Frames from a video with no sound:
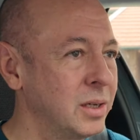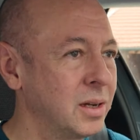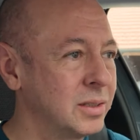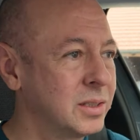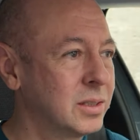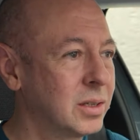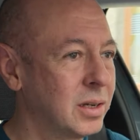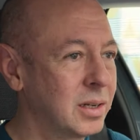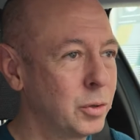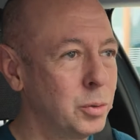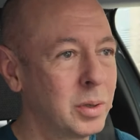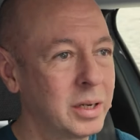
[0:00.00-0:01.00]
den ganzen
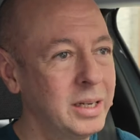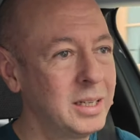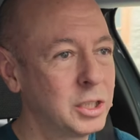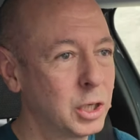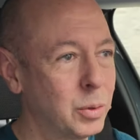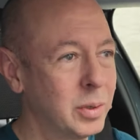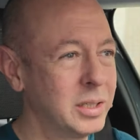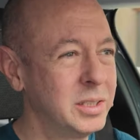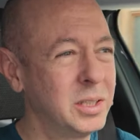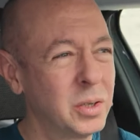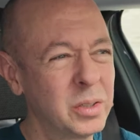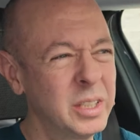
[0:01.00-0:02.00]
Tag über Regenschauer,
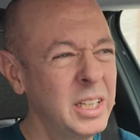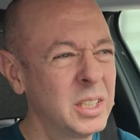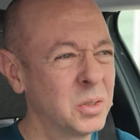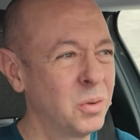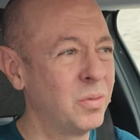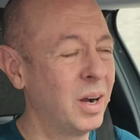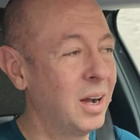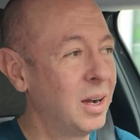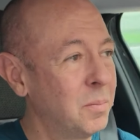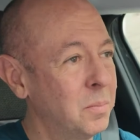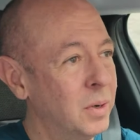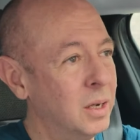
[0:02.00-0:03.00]
es ist auch nicht so
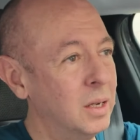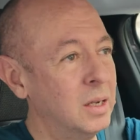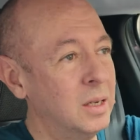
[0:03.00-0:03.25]
warm.